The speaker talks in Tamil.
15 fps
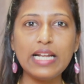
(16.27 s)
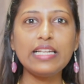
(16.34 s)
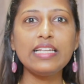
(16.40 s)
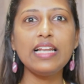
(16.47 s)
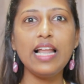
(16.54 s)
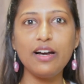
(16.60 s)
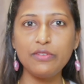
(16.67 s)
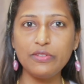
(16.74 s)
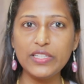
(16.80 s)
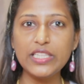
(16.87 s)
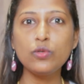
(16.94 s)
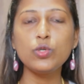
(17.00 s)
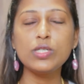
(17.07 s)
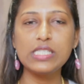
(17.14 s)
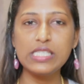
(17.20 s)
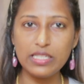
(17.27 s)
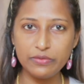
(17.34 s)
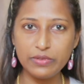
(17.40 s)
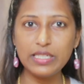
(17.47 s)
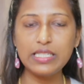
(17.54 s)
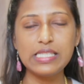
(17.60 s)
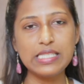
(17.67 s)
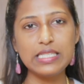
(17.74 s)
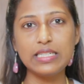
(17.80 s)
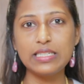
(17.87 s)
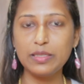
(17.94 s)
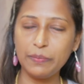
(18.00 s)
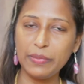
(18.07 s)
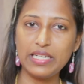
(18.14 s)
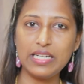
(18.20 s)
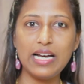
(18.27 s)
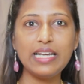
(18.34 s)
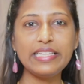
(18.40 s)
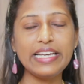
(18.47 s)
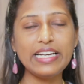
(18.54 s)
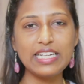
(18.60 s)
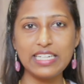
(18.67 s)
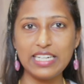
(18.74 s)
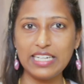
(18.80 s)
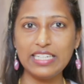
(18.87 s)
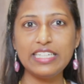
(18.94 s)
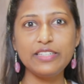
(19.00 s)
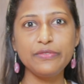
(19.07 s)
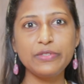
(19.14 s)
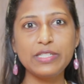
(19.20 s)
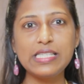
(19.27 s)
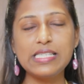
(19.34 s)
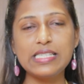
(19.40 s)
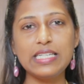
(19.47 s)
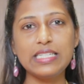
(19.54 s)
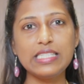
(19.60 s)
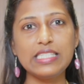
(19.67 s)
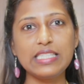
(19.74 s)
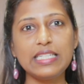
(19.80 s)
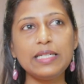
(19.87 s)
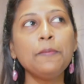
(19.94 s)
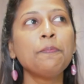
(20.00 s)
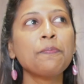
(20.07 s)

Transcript: நல்லா அவள் வந்து ஒரு சில வேர்ட்ஸ் லேர்ன் பண்ணா அது எங்களுக்கு நல்ல டிஃப்ரென்ஸ் தெரிஞ்சது